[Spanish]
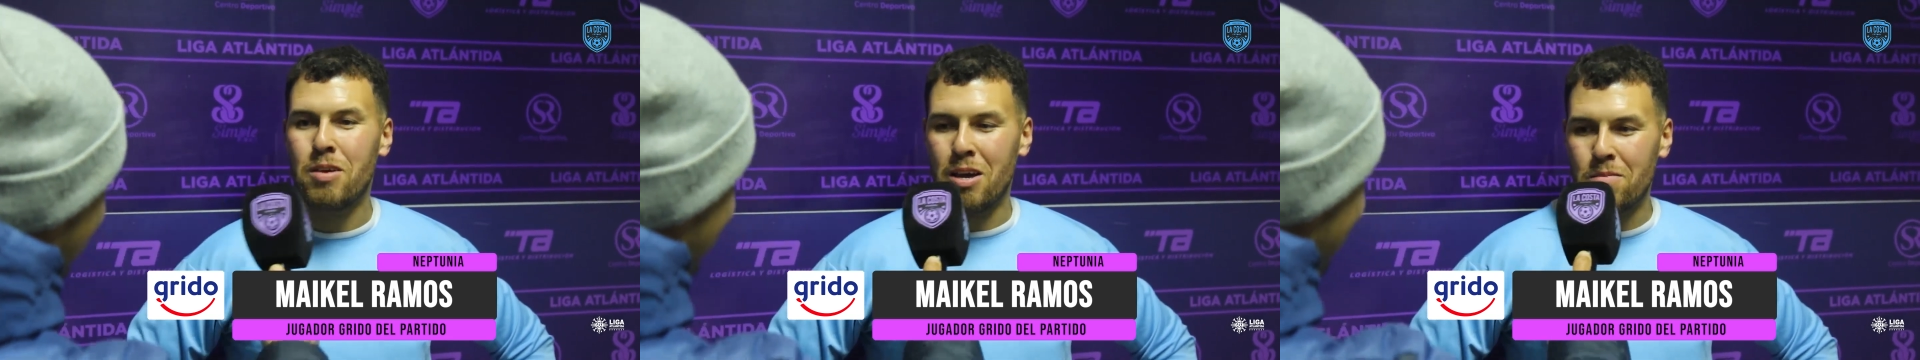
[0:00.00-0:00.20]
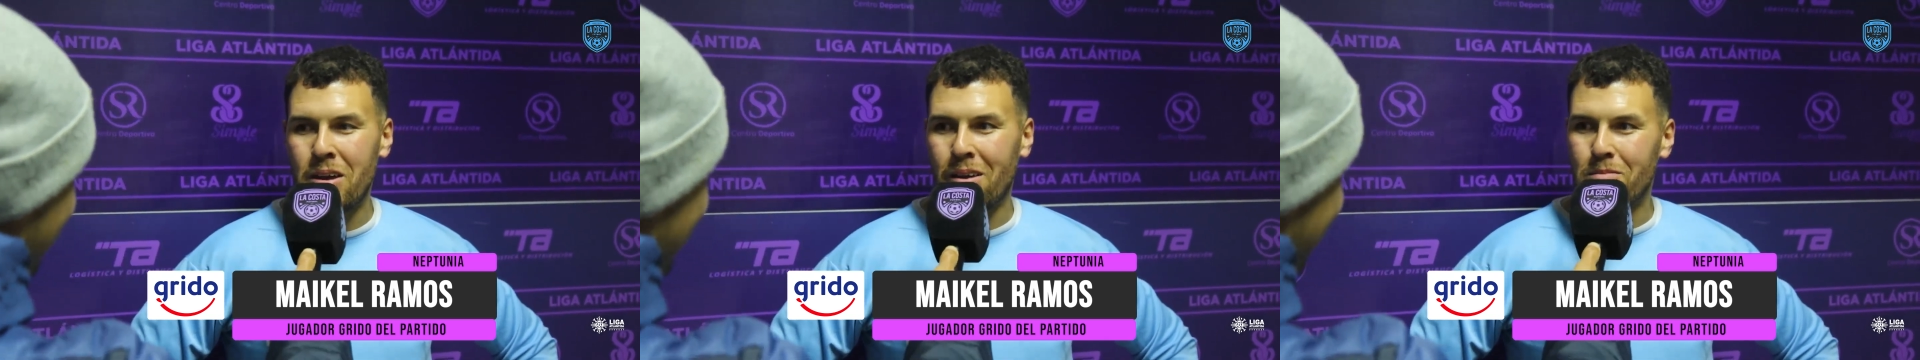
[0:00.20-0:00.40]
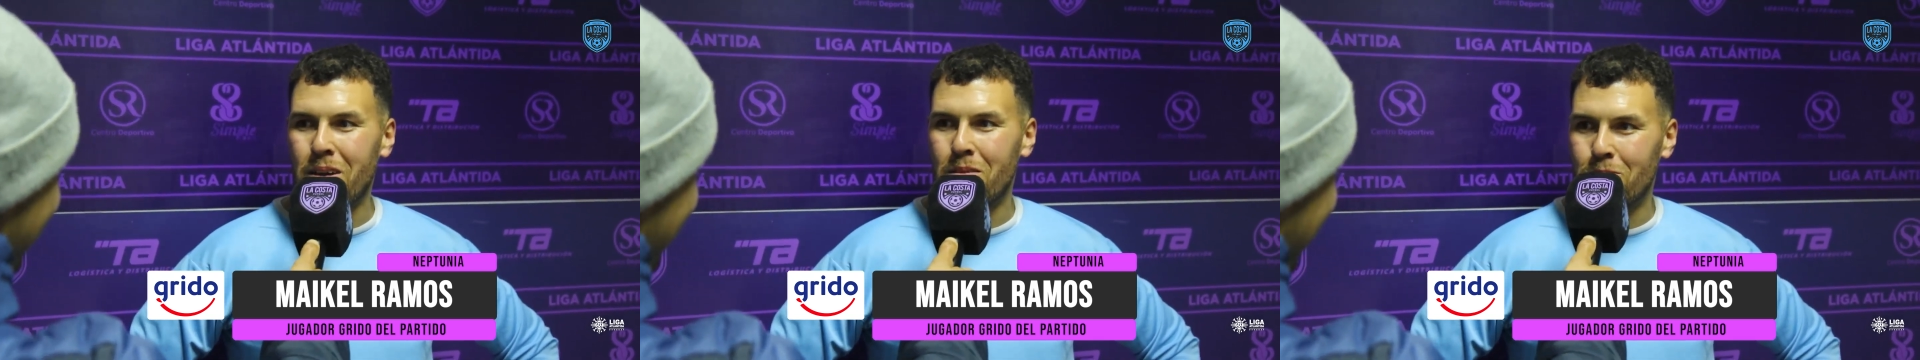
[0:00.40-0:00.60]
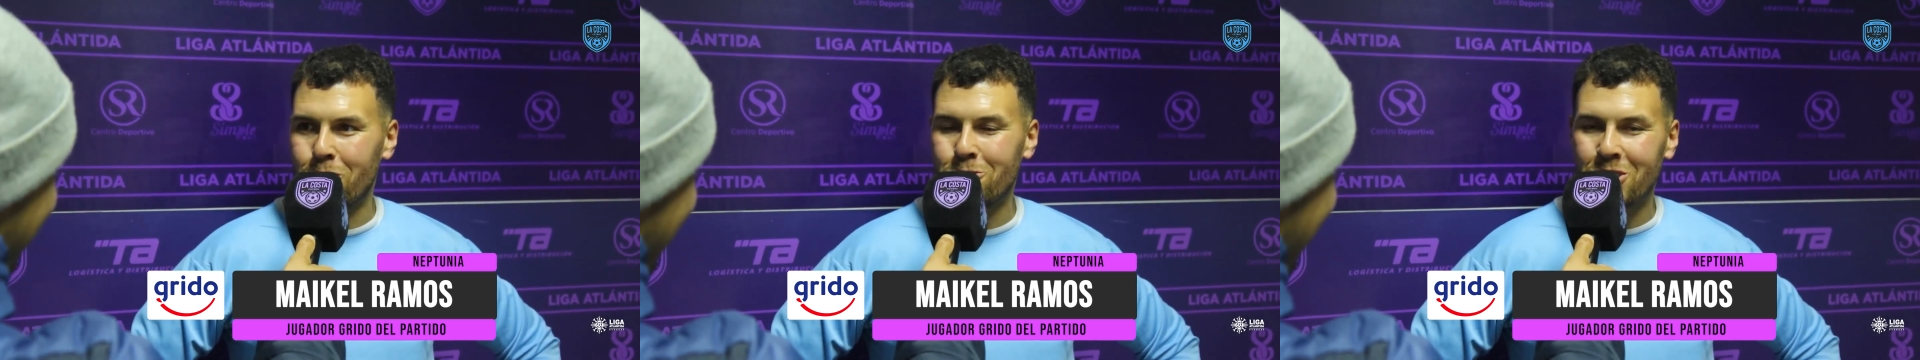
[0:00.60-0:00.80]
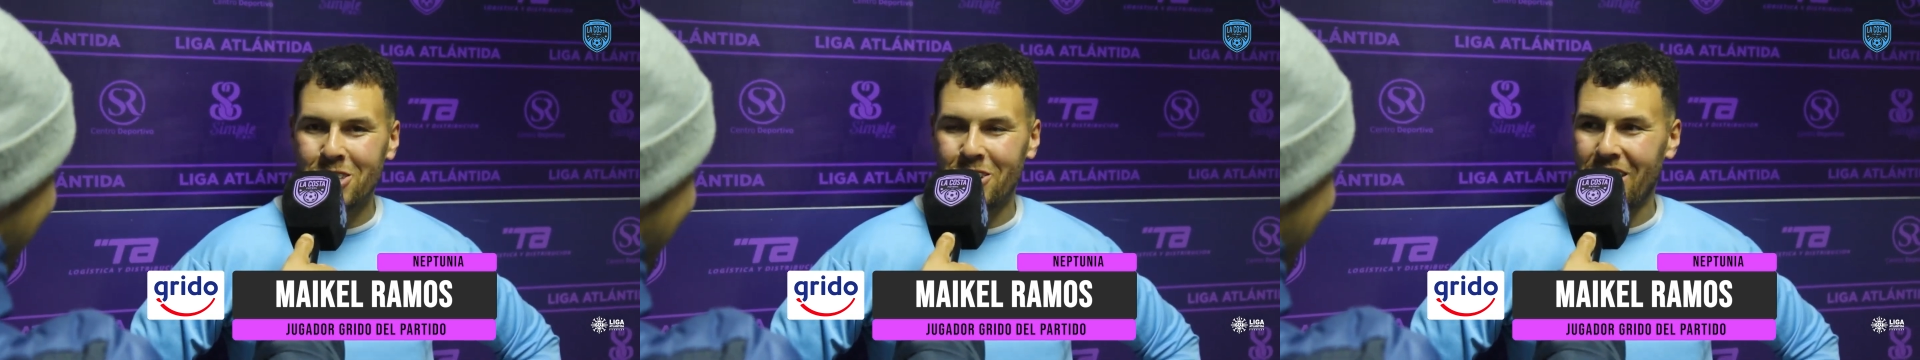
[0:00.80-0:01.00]
Bien, bien, bien,
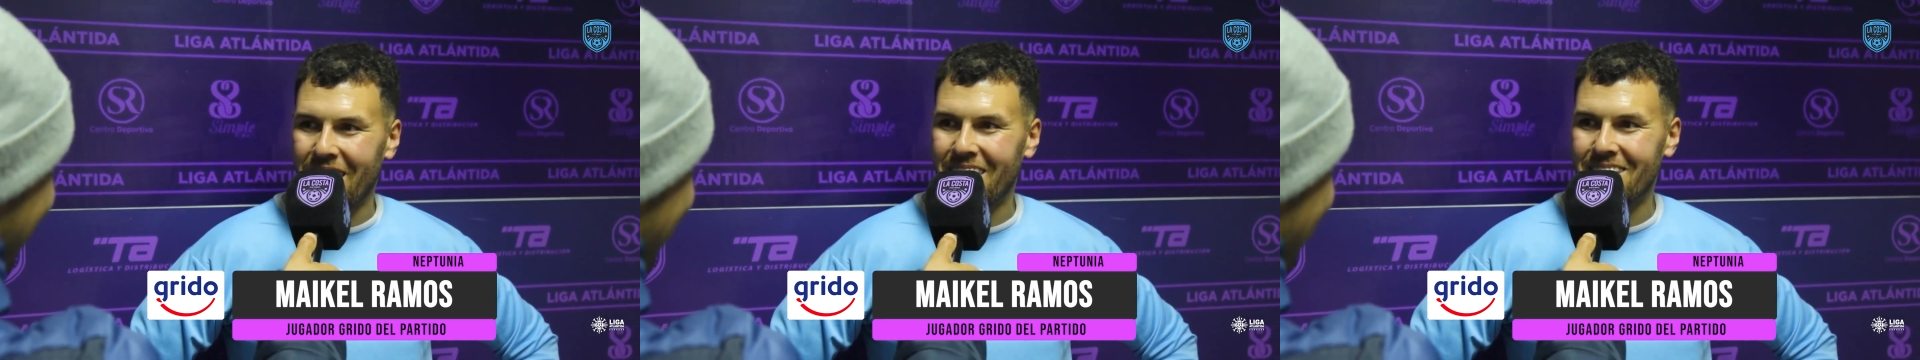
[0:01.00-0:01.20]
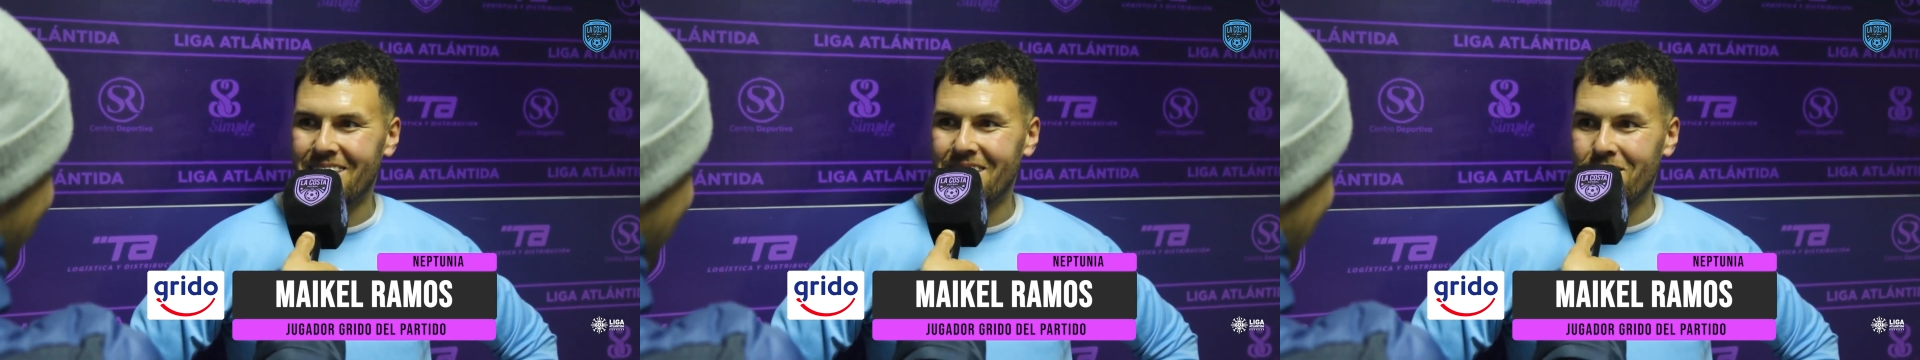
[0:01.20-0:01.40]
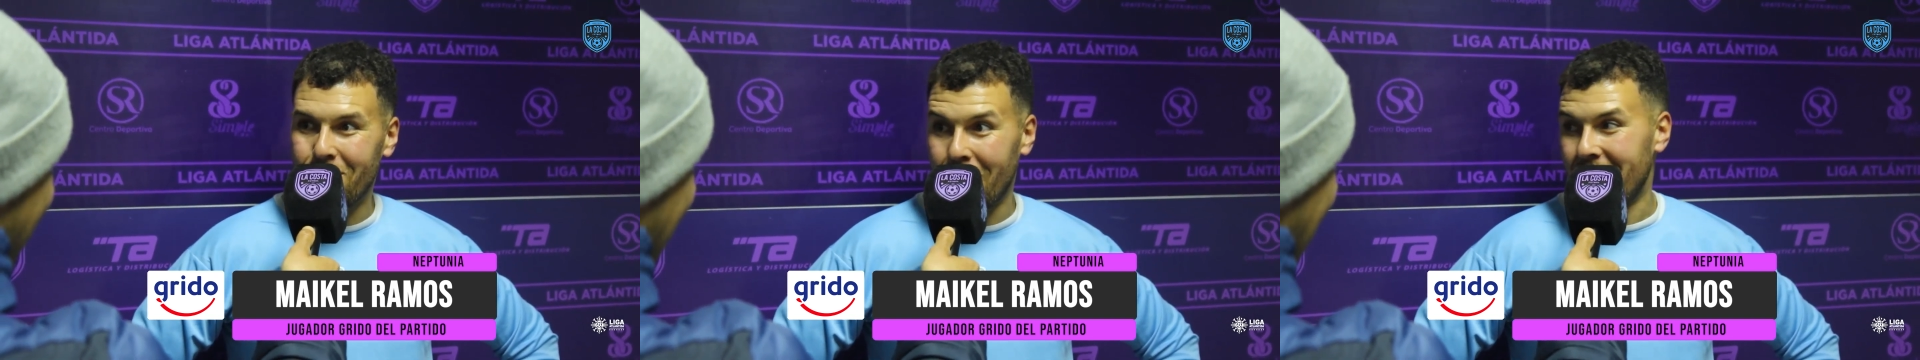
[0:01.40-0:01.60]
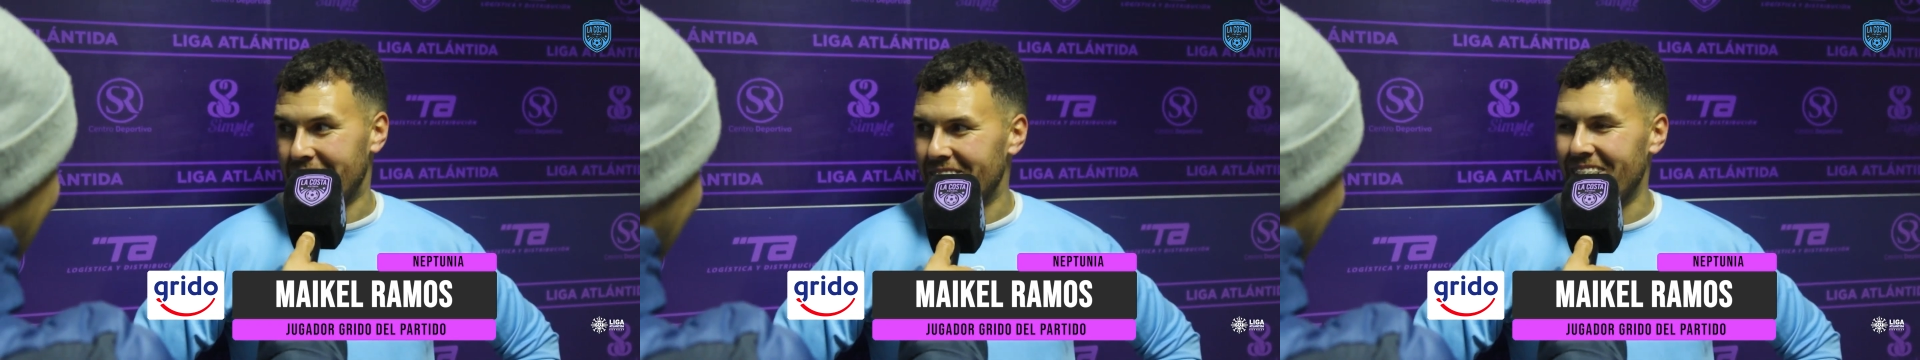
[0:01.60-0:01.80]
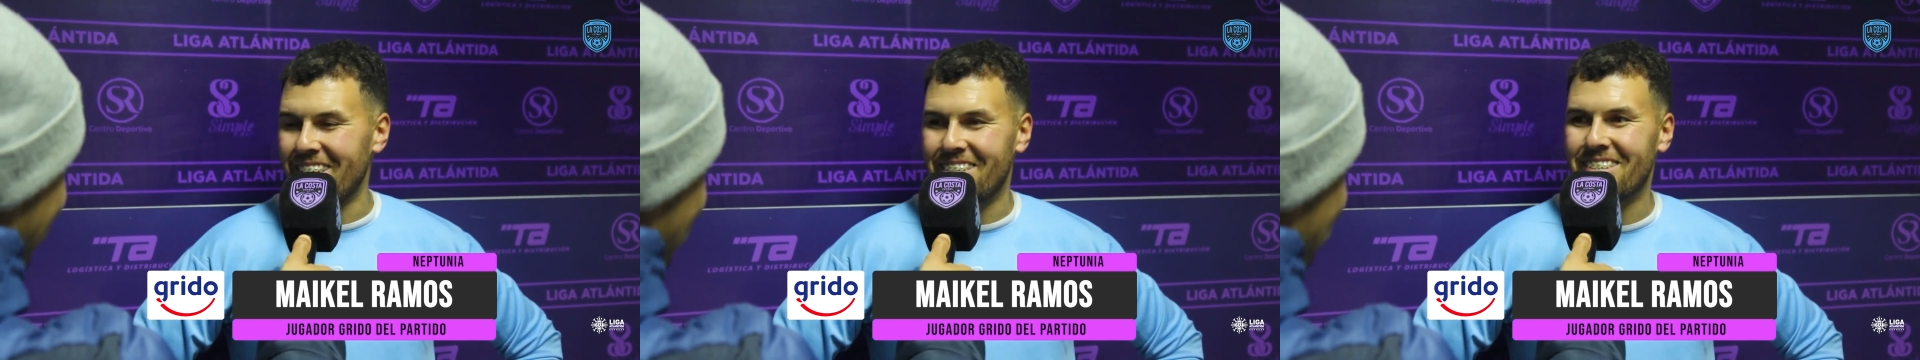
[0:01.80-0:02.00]
por suerte bien.
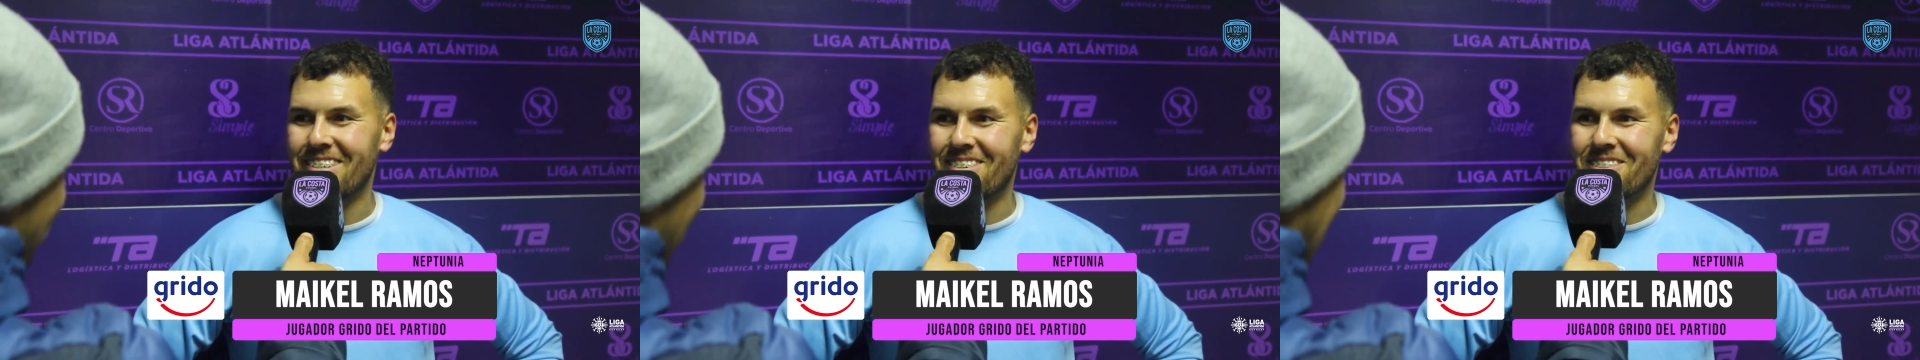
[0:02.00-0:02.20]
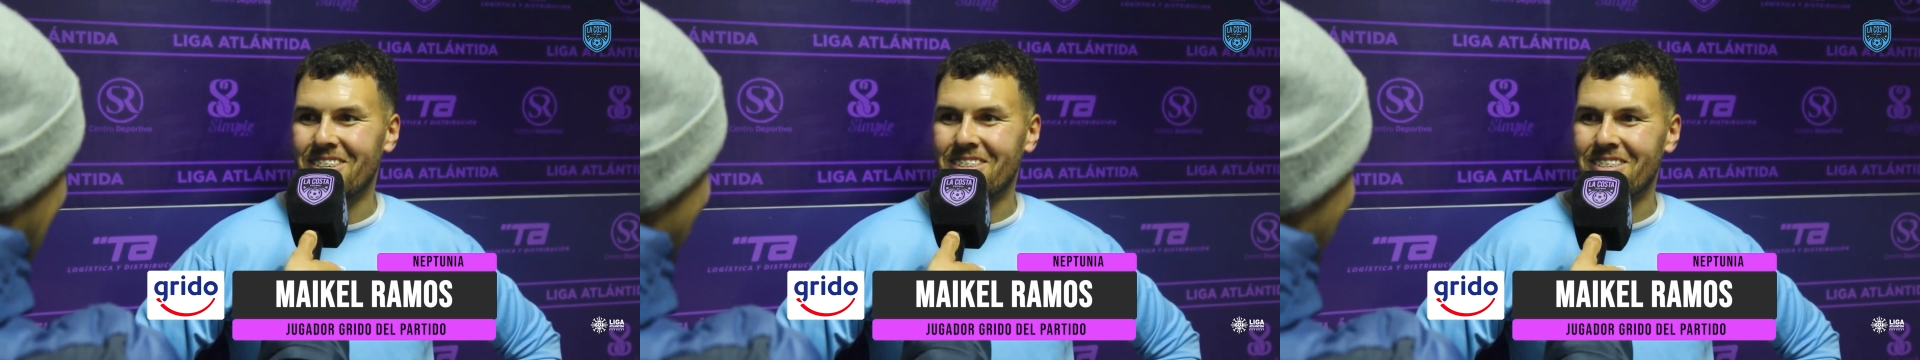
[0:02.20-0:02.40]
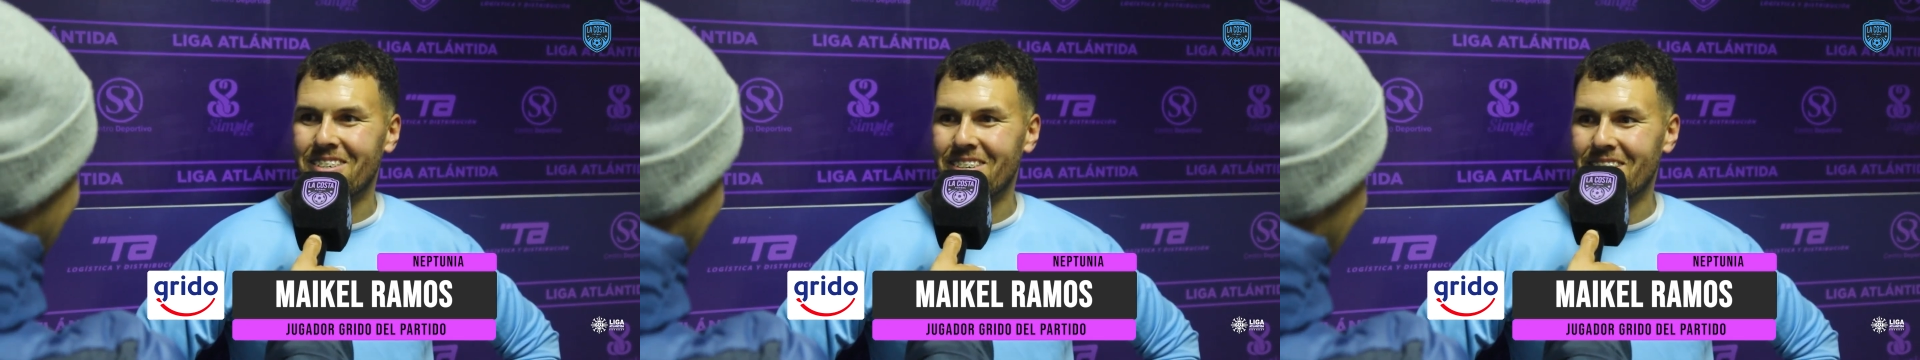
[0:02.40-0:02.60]
Feliz, feliz, contento.